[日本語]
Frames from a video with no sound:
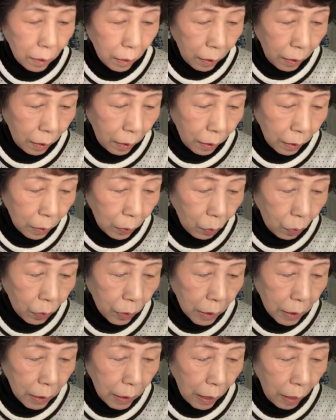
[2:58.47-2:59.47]
えーと、
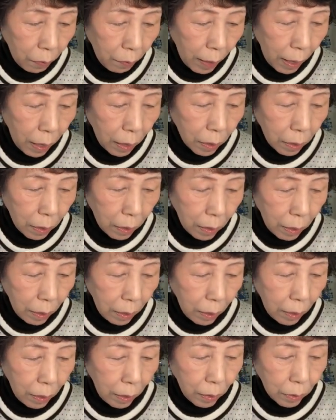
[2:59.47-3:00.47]
こちらは
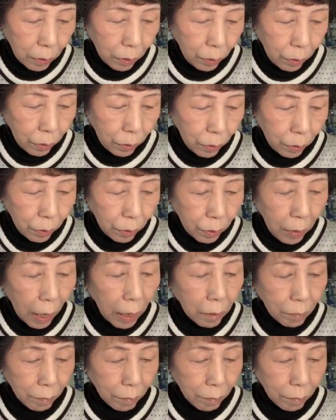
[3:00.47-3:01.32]
ルルラ